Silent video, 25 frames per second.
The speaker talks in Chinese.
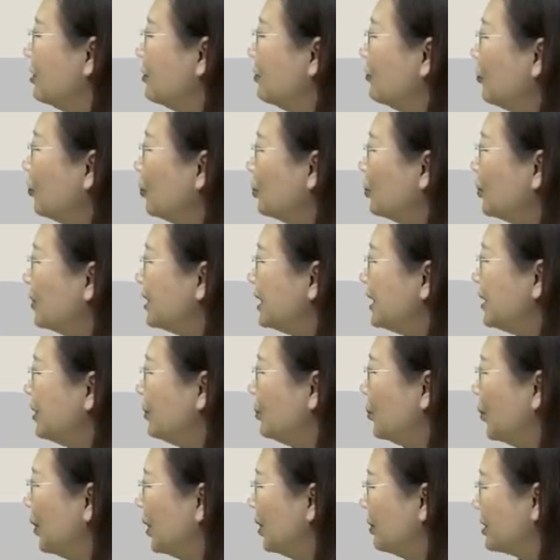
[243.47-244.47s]
父母
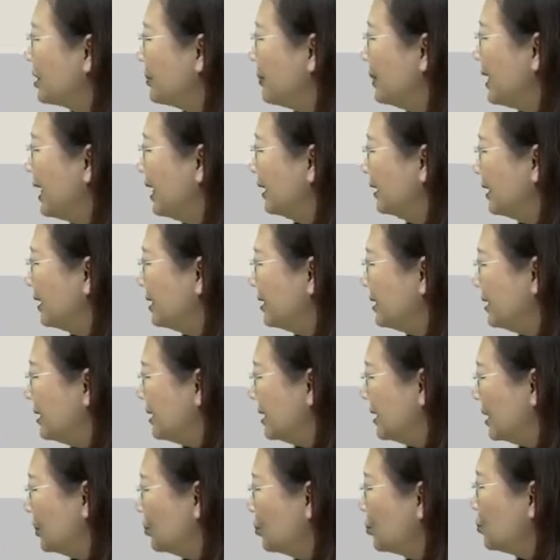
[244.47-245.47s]
亲会有什么样的
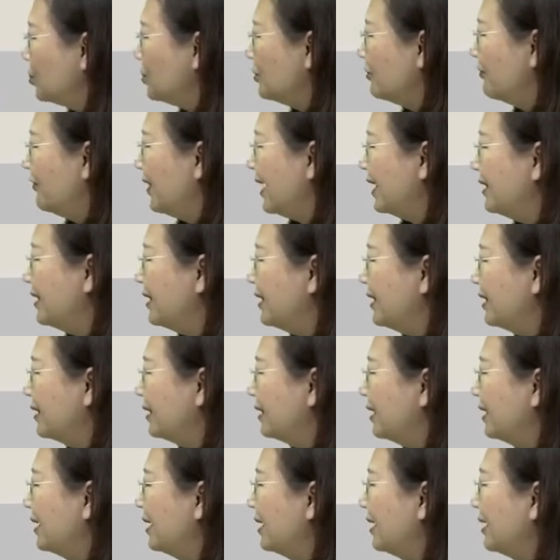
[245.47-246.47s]
情绪反应？